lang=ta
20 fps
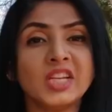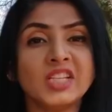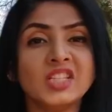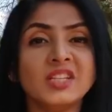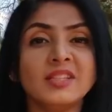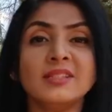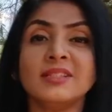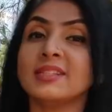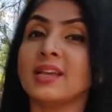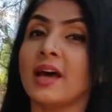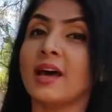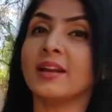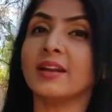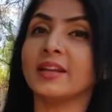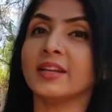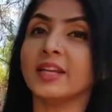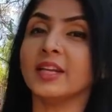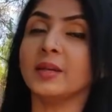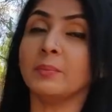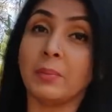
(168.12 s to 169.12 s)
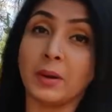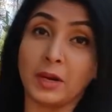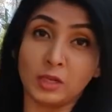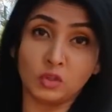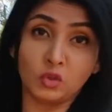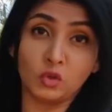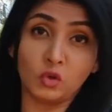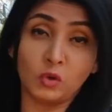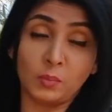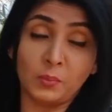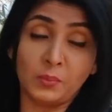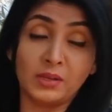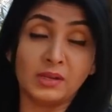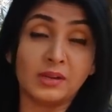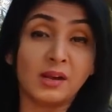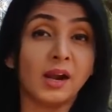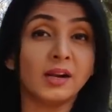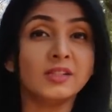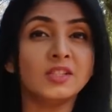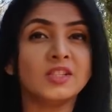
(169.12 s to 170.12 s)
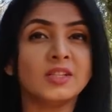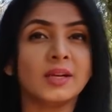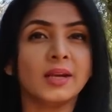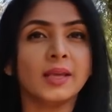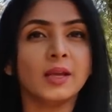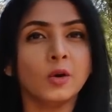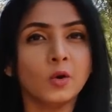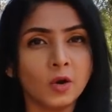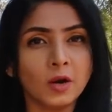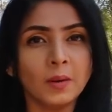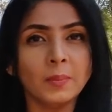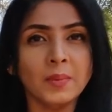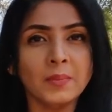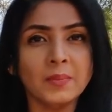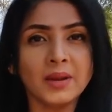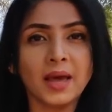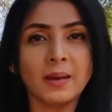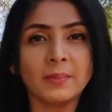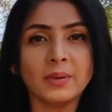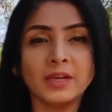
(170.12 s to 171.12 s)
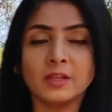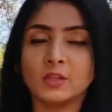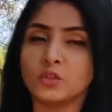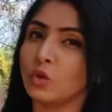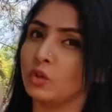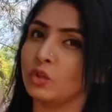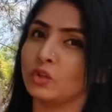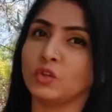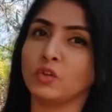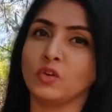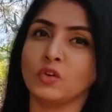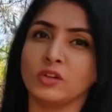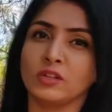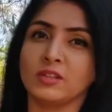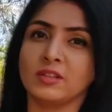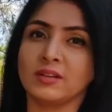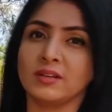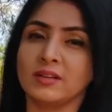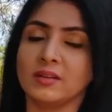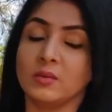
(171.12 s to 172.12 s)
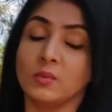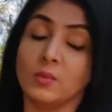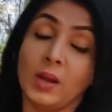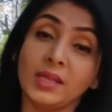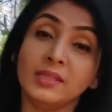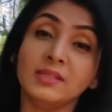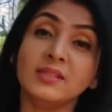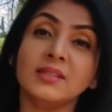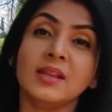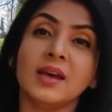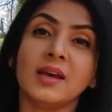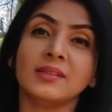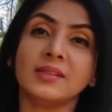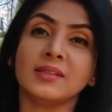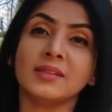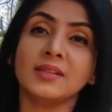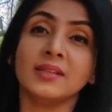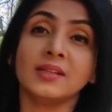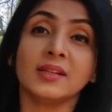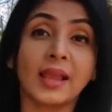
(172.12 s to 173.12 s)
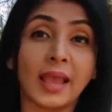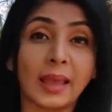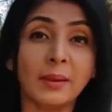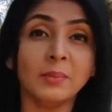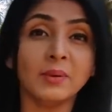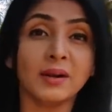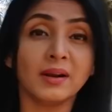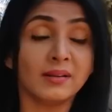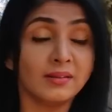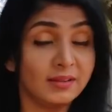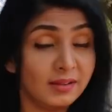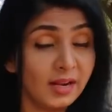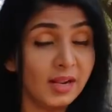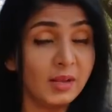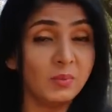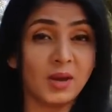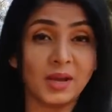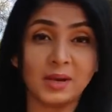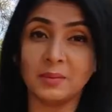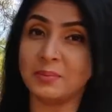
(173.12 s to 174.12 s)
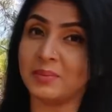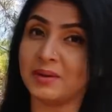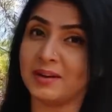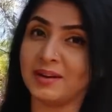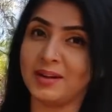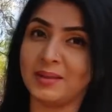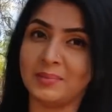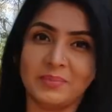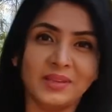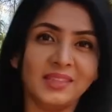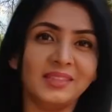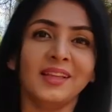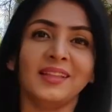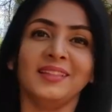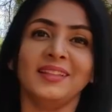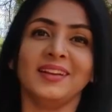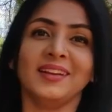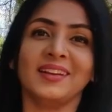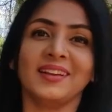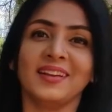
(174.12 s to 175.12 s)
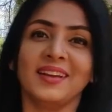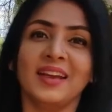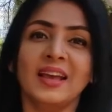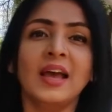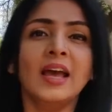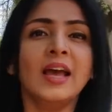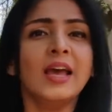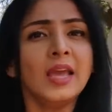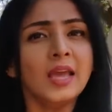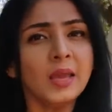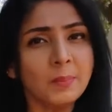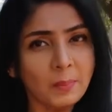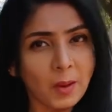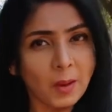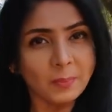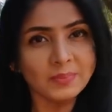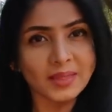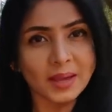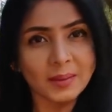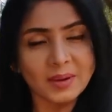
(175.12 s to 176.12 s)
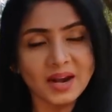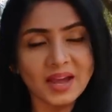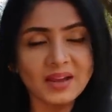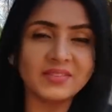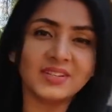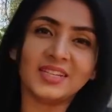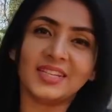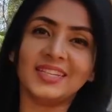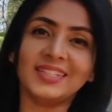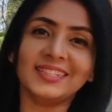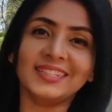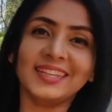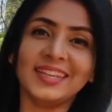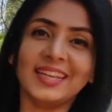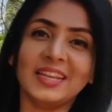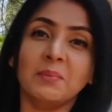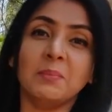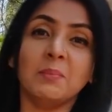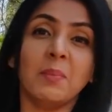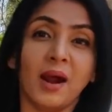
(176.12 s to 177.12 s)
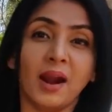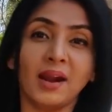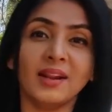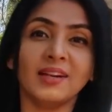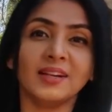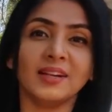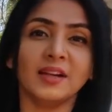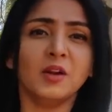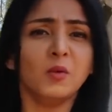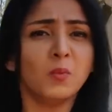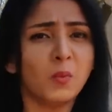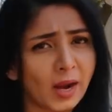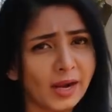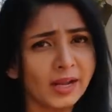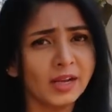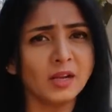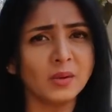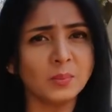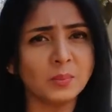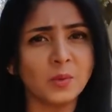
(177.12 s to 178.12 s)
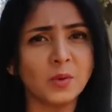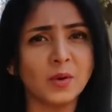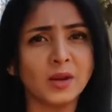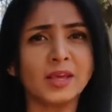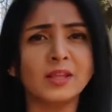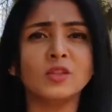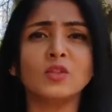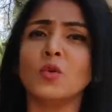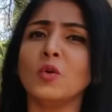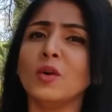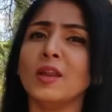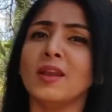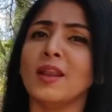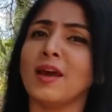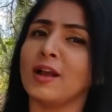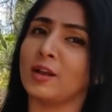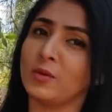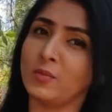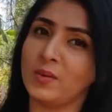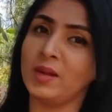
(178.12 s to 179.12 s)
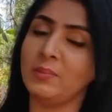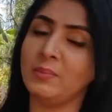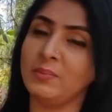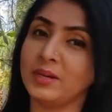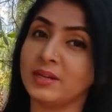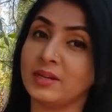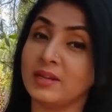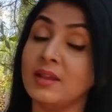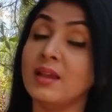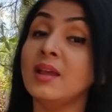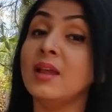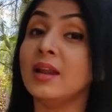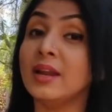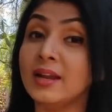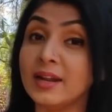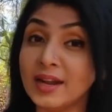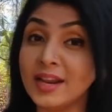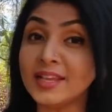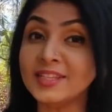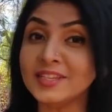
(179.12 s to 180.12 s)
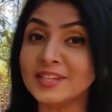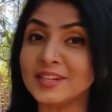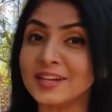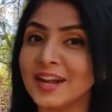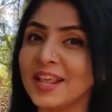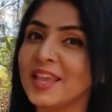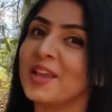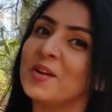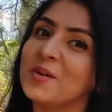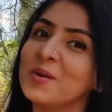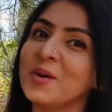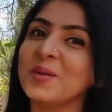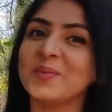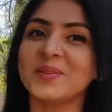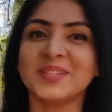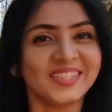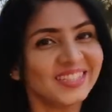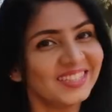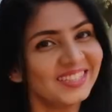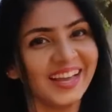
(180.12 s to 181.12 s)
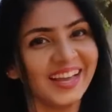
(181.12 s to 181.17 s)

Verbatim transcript: ஸ்ரீஜித் சாரங்கின் படத்தொகுப்பு காட்சிகளை குழப்பமில்லாமல் தொகுத்து கொடுத்திருக்கு வாஞ்சிநாதனின் கேமரா நிறைவான பங்களிப்பை தந்திருக்கு ஹிப்ஹாப் தமிழாவின் இசையில் பாடல்கள் வழக்கம் போல துள்ளலாக வெளிப்பட்டு இளைஞர்களை குறிவச்சு